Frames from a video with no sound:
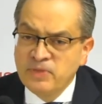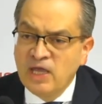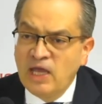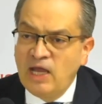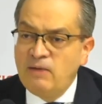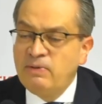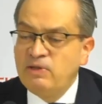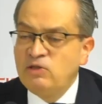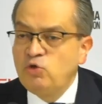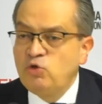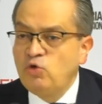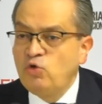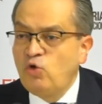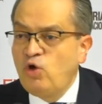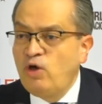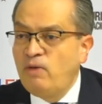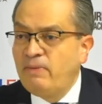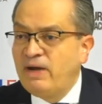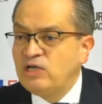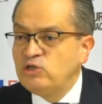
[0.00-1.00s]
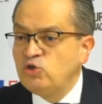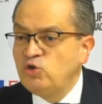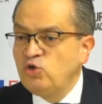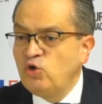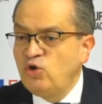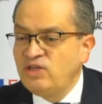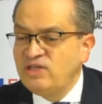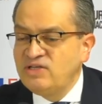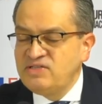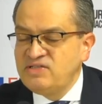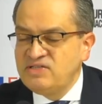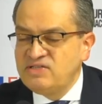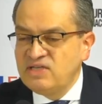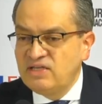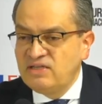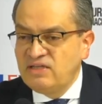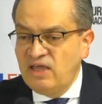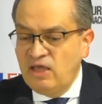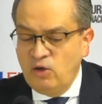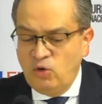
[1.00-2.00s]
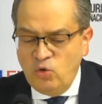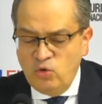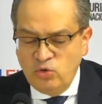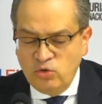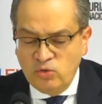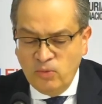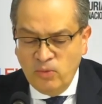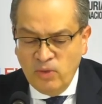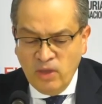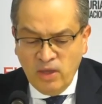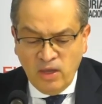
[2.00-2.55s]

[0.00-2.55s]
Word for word: el 21 de mayo y hoy 17 de junio.